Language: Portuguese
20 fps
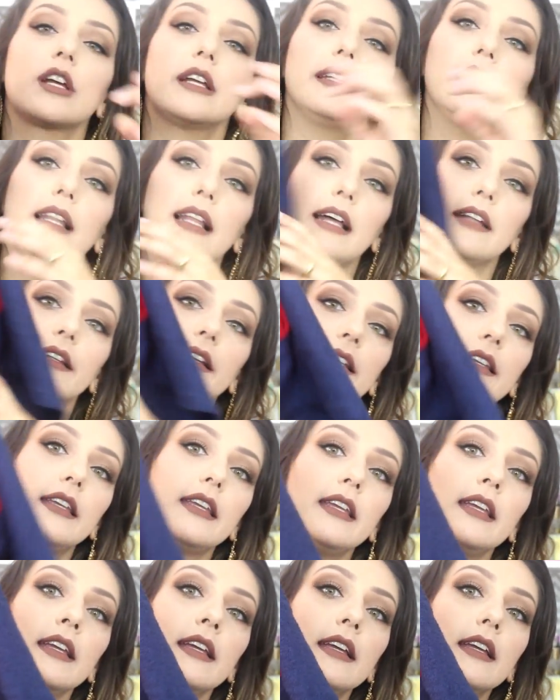de cada lado
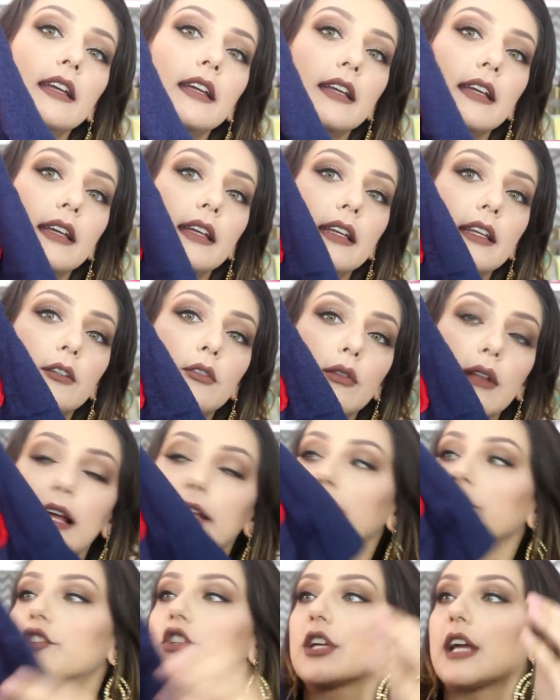aqui. E do
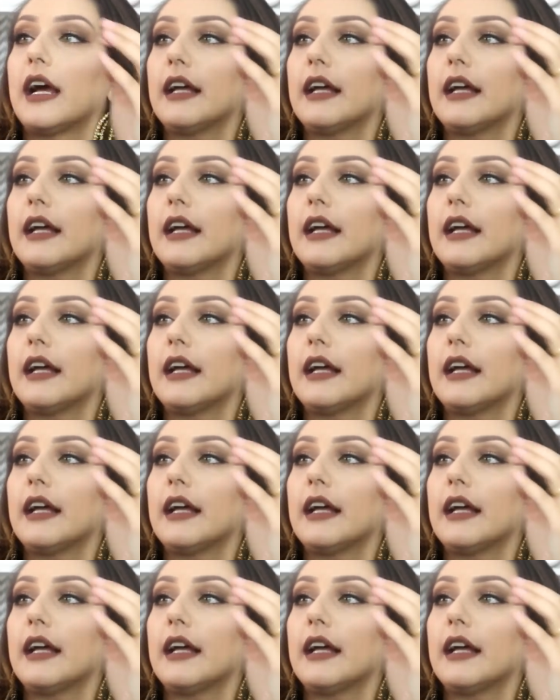lado de